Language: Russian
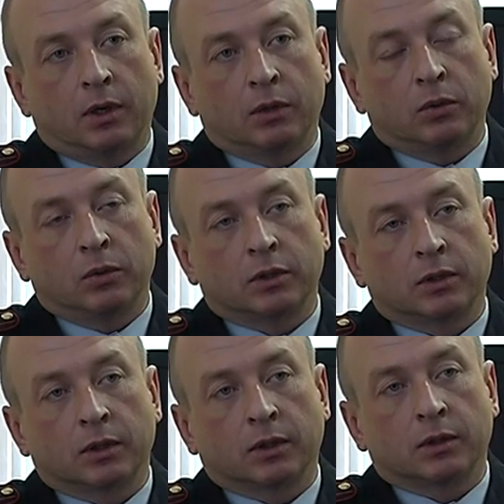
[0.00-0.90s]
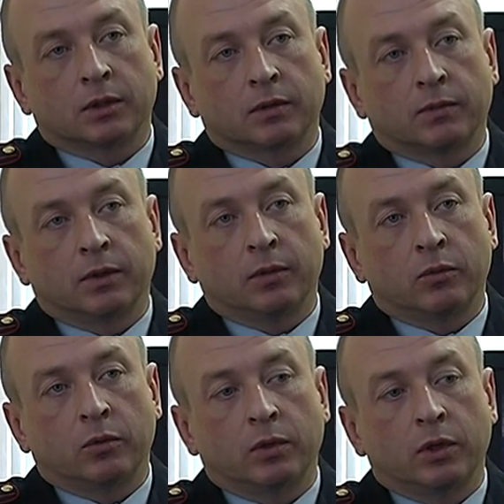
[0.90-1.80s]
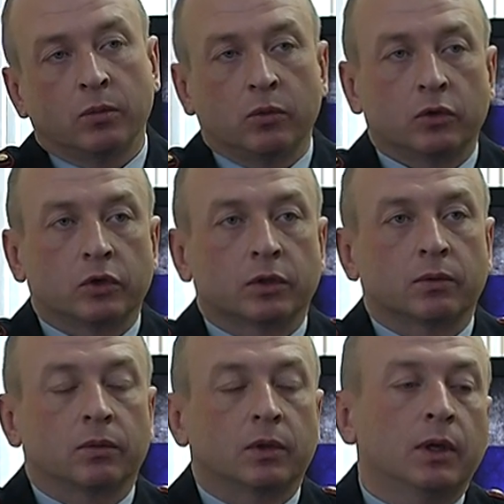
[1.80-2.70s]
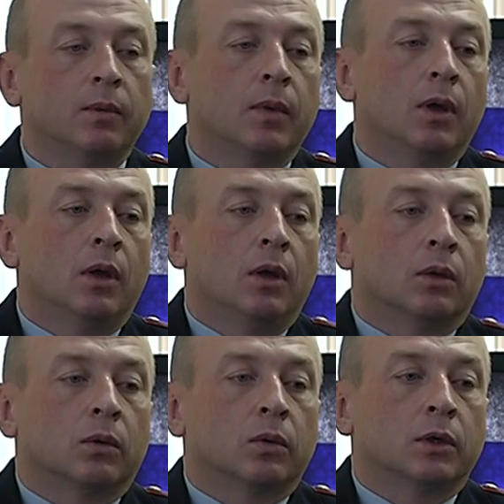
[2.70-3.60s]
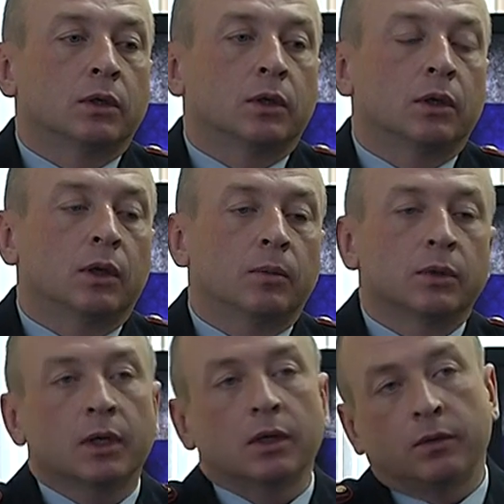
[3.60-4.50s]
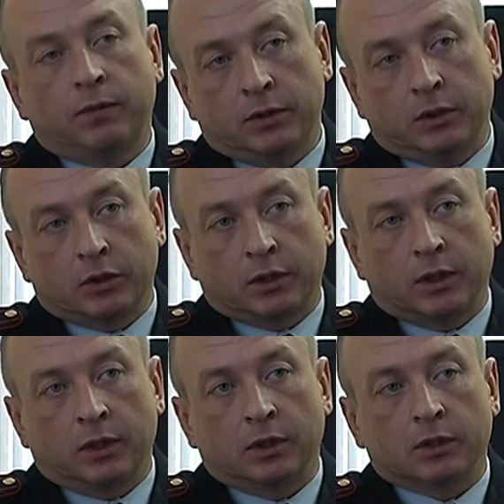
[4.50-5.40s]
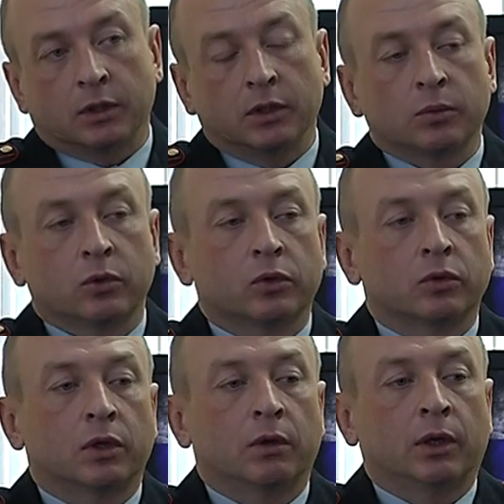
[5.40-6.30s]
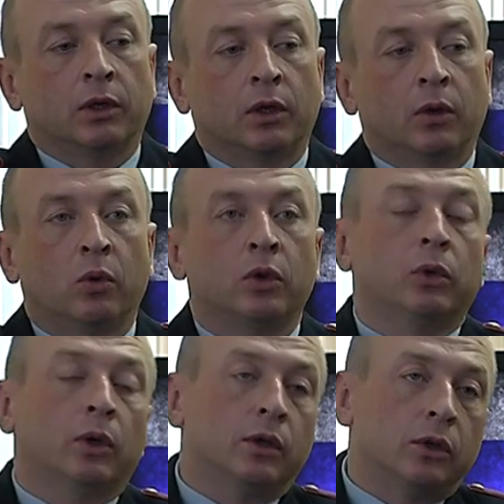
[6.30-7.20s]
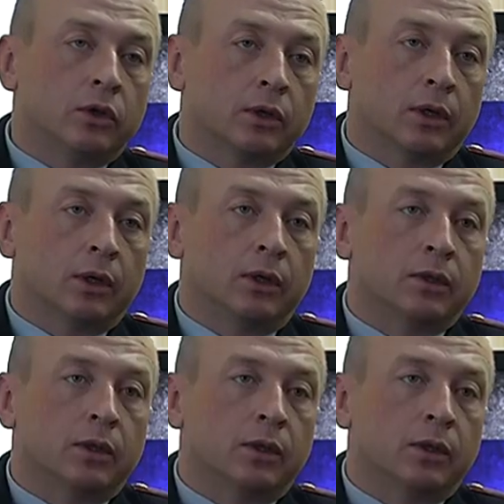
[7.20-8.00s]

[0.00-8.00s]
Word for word: относятся к своему имуществу. Да? То есть это не обязательно физические лица. Здесь можно уже говорить и о юридических лицах.